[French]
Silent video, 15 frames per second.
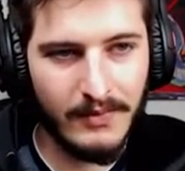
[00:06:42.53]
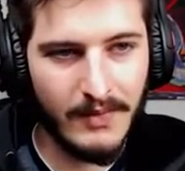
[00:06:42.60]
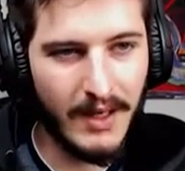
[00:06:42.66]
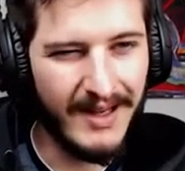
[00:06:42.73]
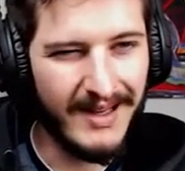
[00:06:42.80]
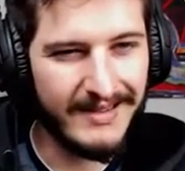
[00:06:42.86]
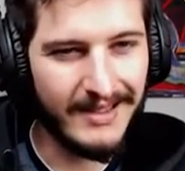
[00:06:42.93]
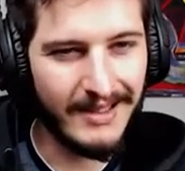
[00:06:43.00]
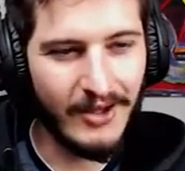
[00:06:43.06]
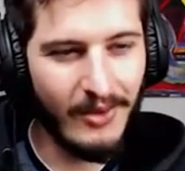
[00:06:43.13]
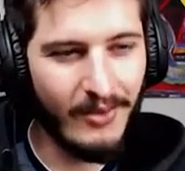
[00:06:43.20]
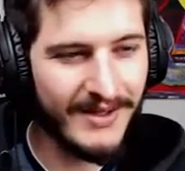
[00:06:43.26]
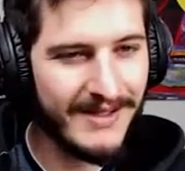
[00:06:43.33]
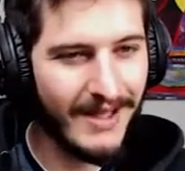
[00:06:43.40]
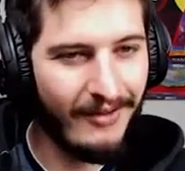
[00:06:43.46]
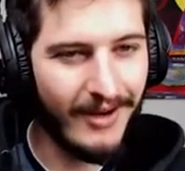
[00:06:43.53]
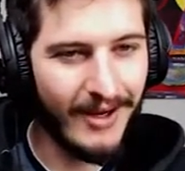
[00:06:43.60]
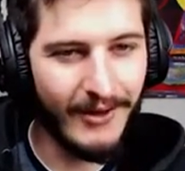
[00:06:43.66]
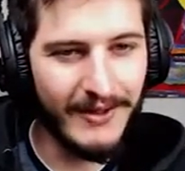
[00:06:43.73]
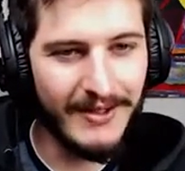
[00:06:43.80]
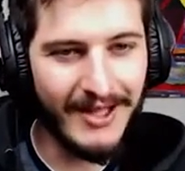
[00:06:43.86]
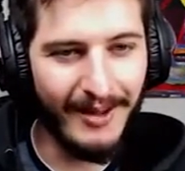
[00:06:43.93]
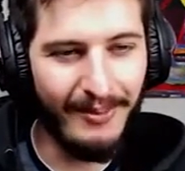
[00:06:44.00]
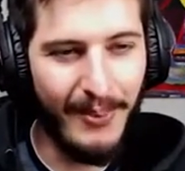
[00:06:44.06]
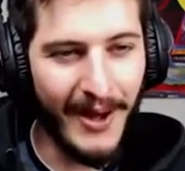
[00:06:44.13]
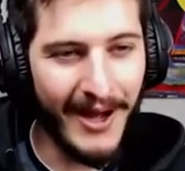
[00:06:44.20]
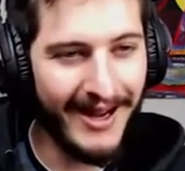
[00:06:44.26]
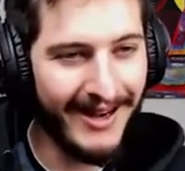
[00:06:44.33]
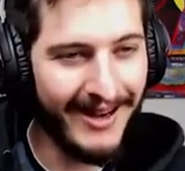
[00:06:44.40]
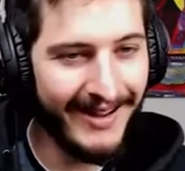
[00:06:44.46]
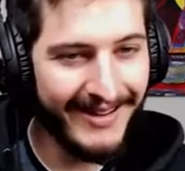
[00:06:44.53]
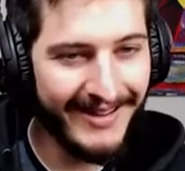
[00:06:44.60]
Ah, ça commence à avoir le teint pâle.